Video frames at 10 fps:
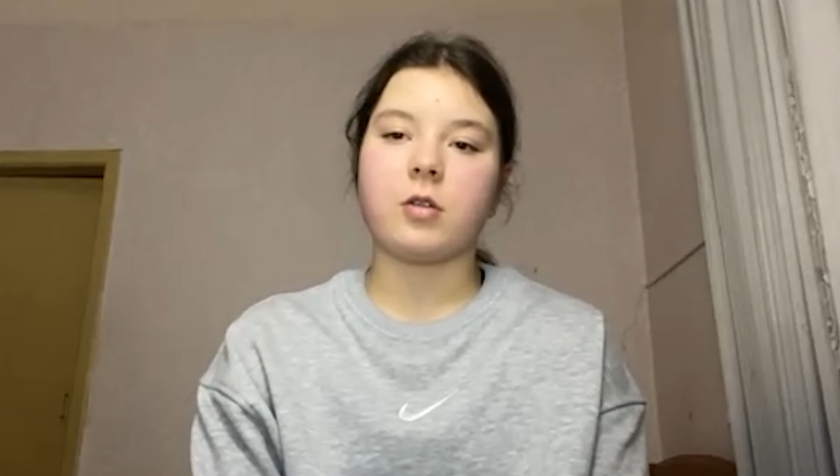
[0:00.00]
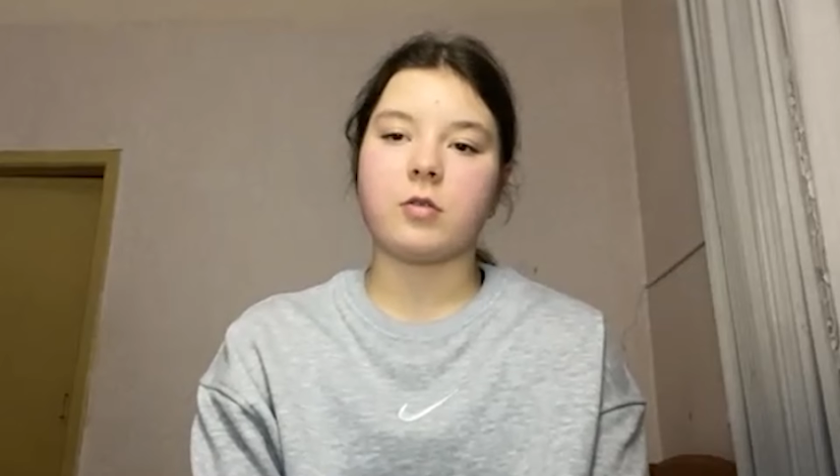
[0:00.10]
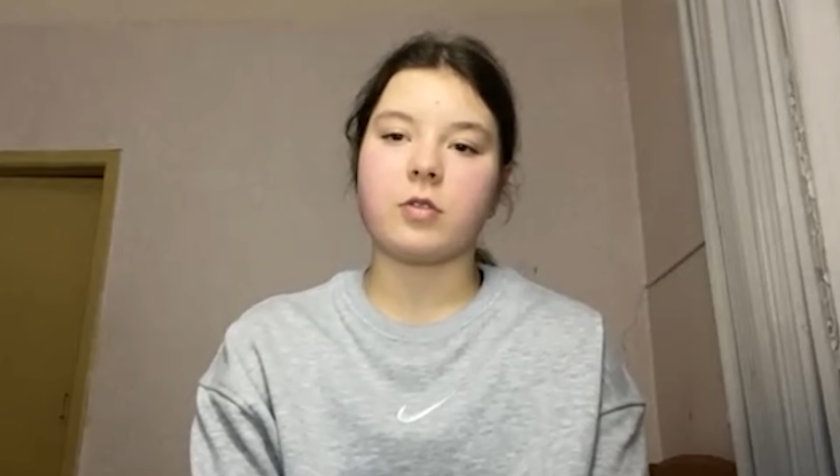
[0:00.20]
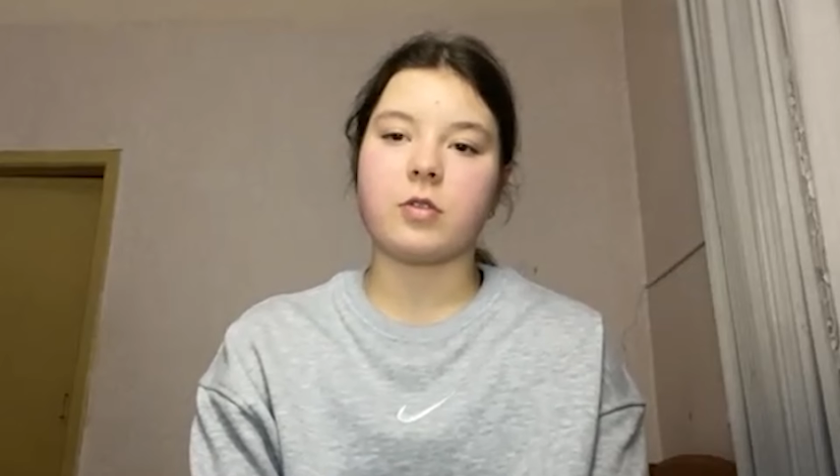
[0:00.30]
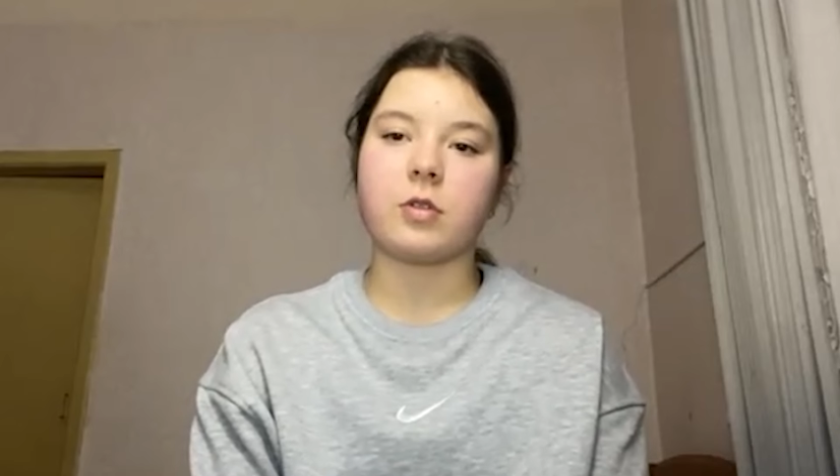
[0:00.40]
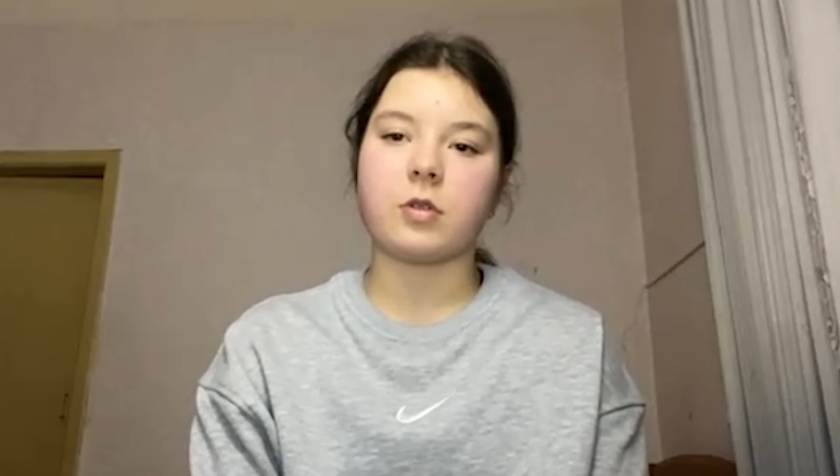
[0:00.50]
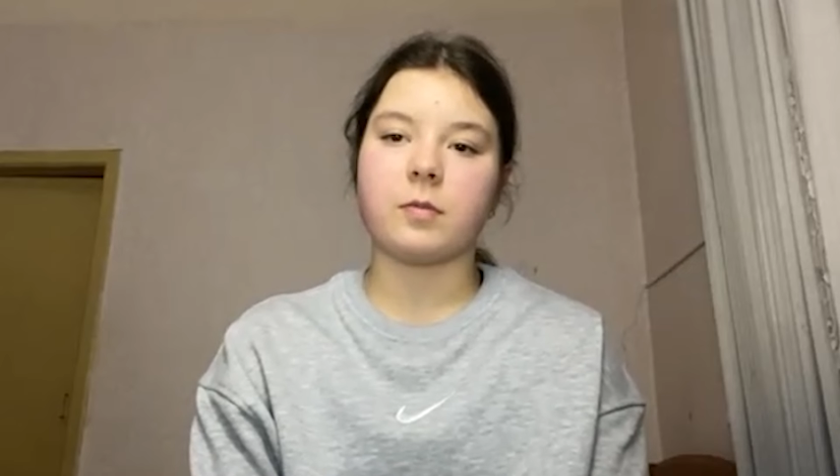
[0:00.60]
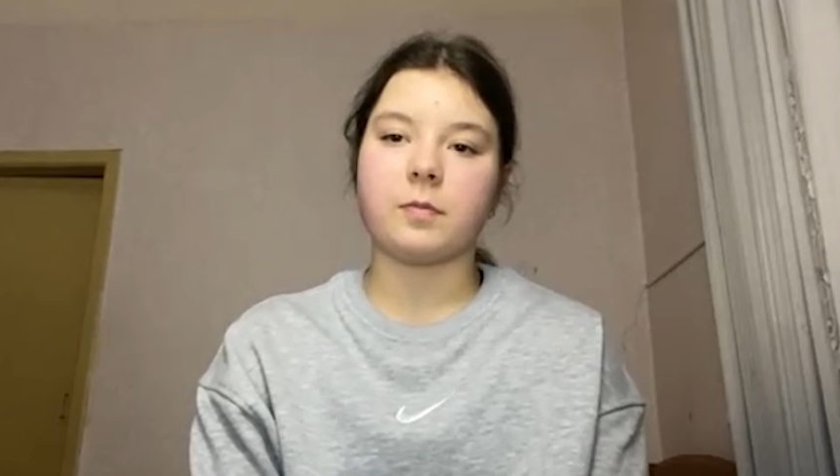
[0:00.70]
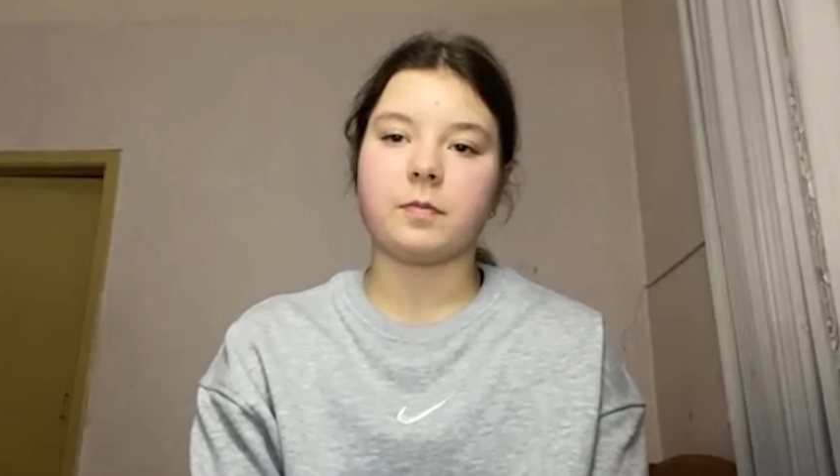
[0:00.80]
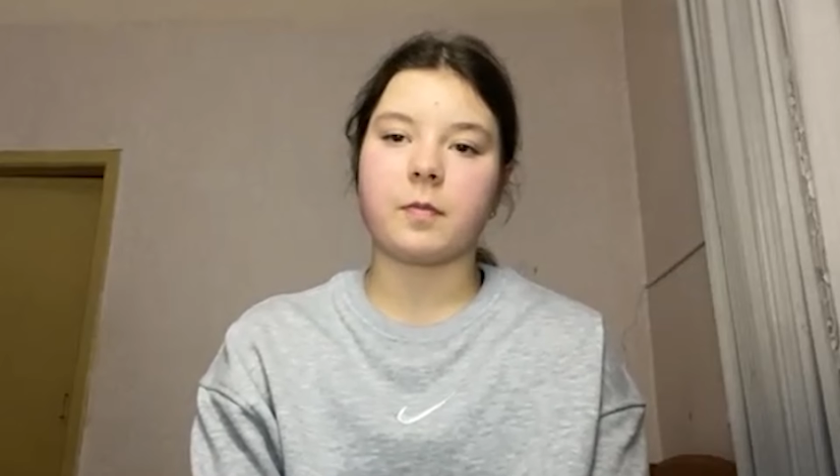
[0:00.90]

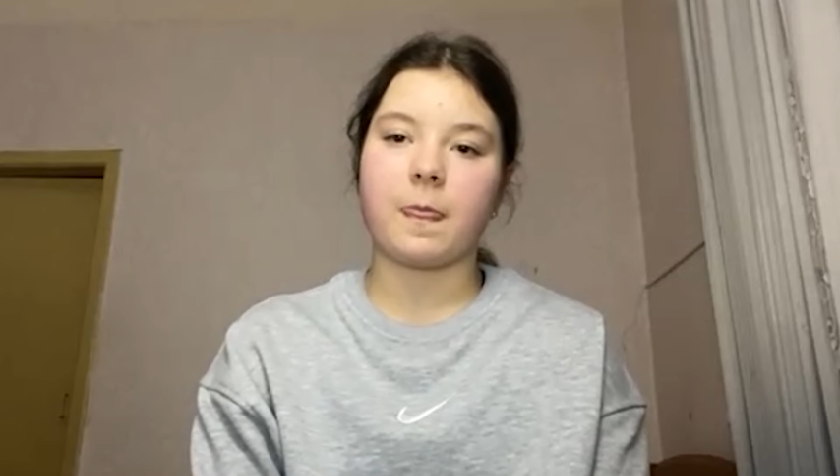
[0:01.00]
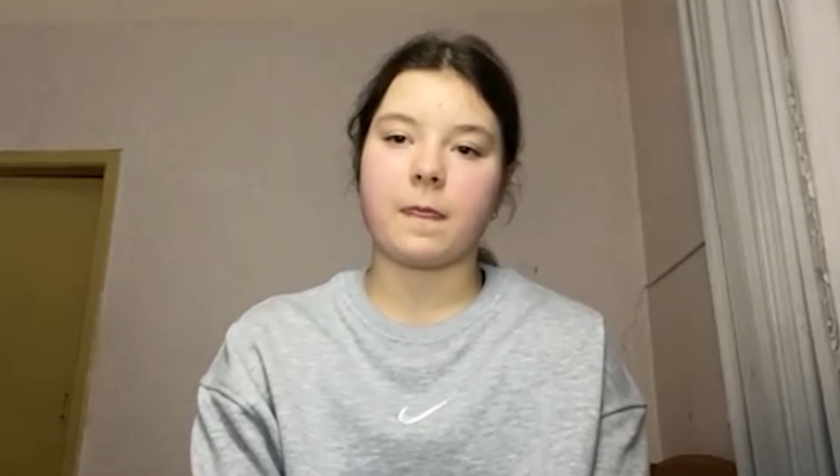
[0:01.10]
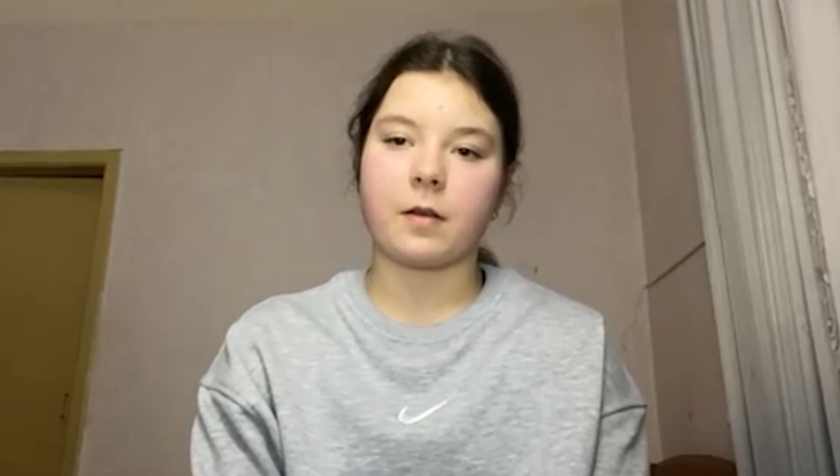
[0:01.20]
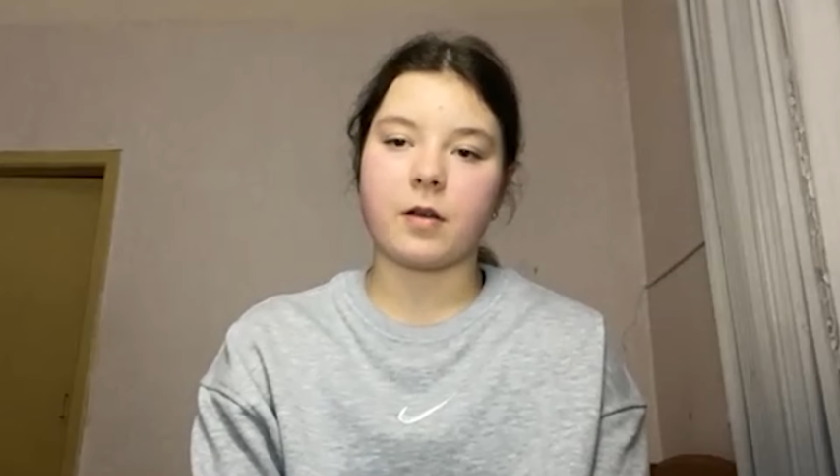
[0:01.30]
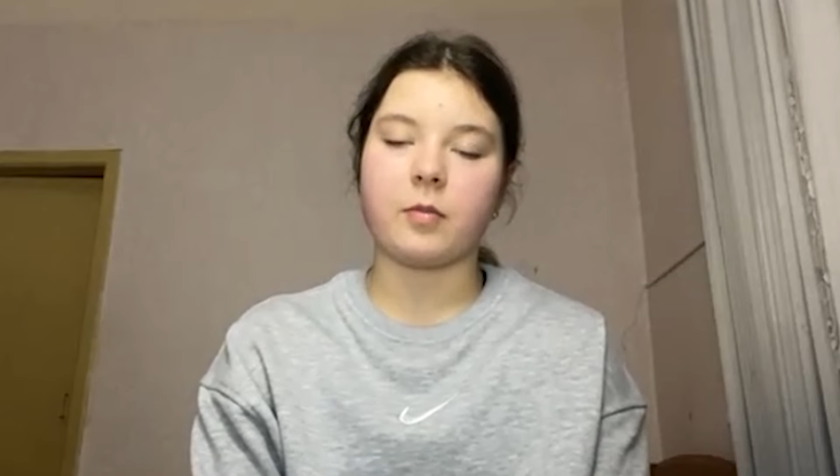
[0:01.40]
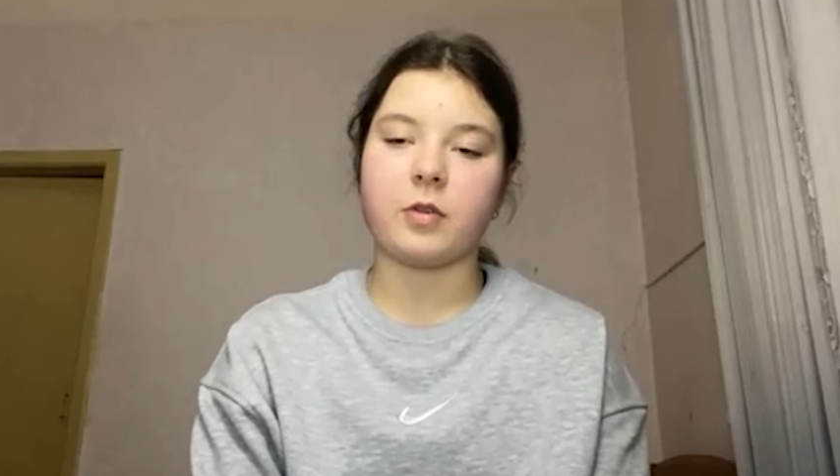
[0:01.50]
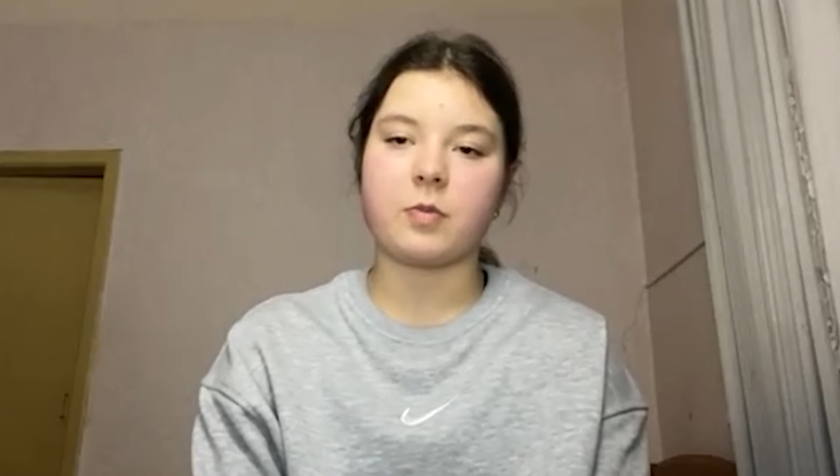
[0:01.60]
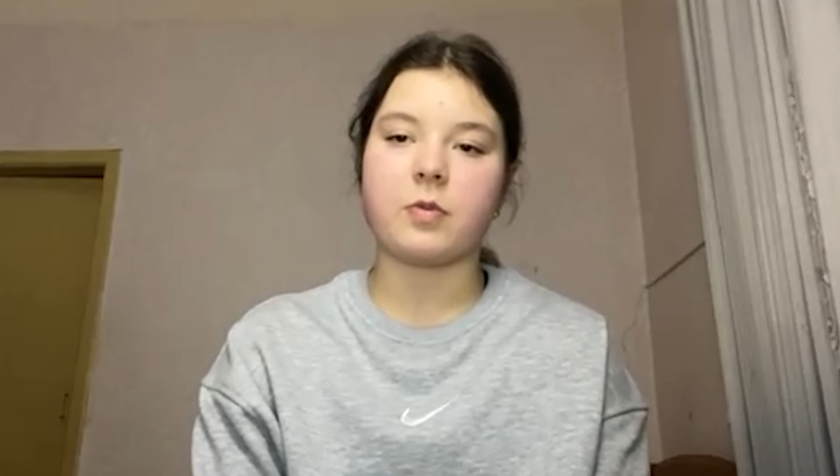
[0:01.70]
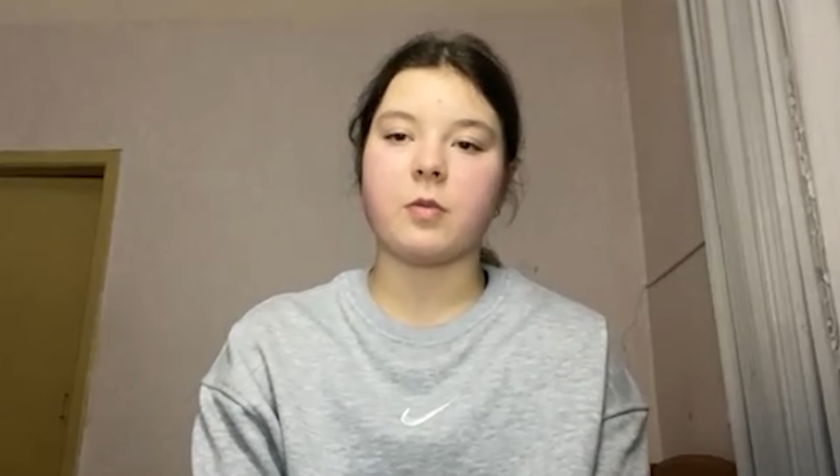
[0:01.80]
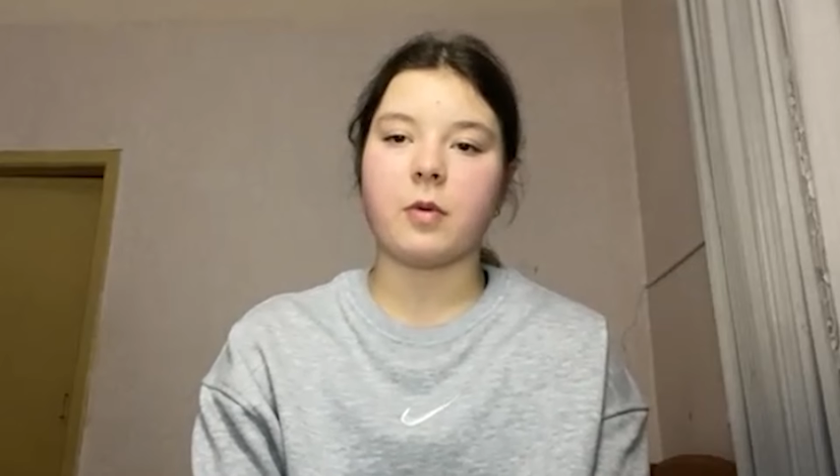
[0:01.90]
относятся ко мне
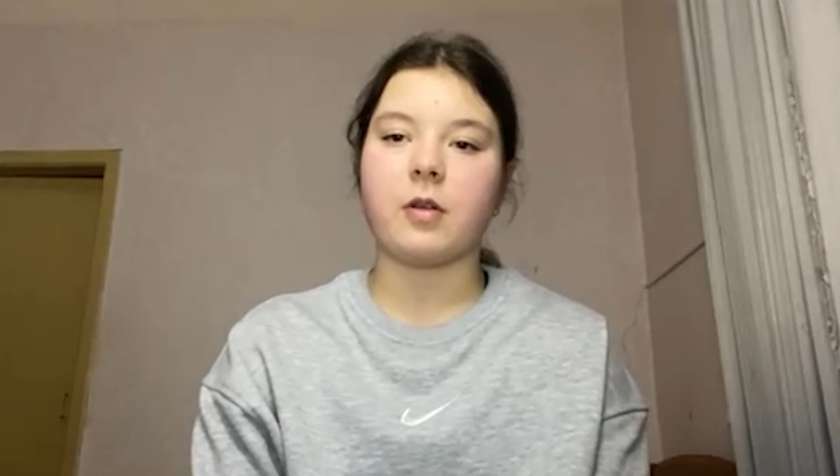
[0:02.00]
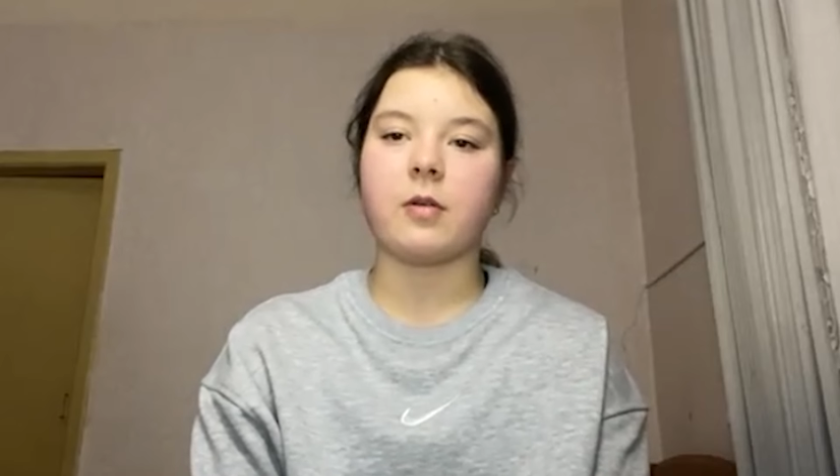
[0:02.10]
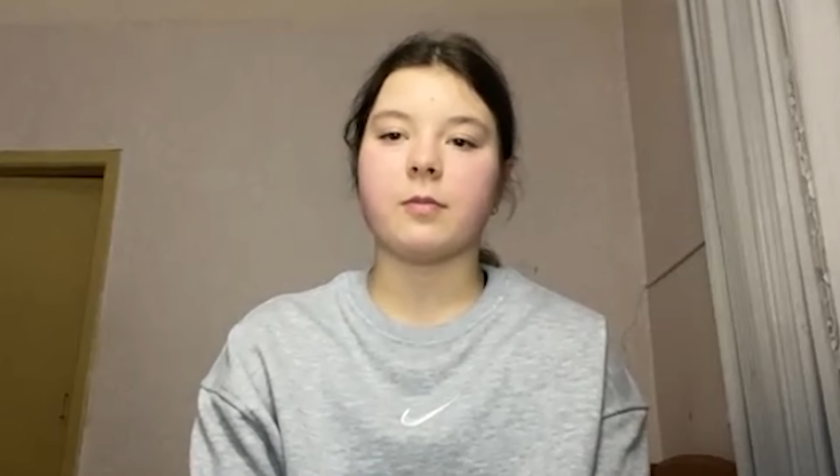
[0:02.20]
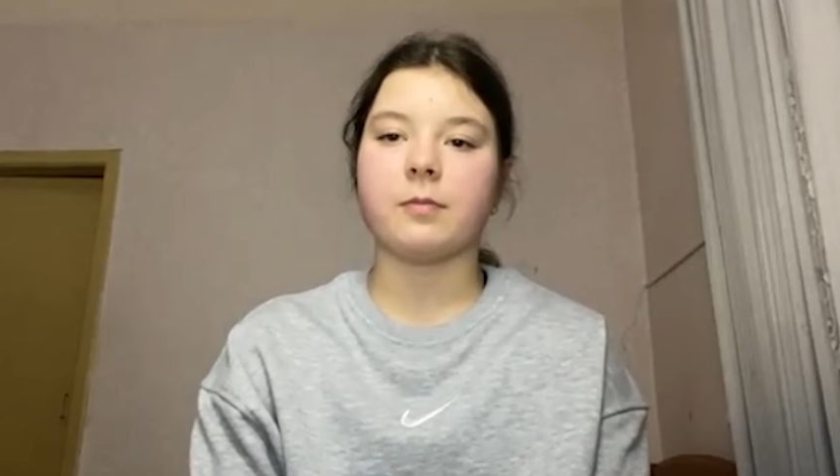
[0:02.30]
с пониманием.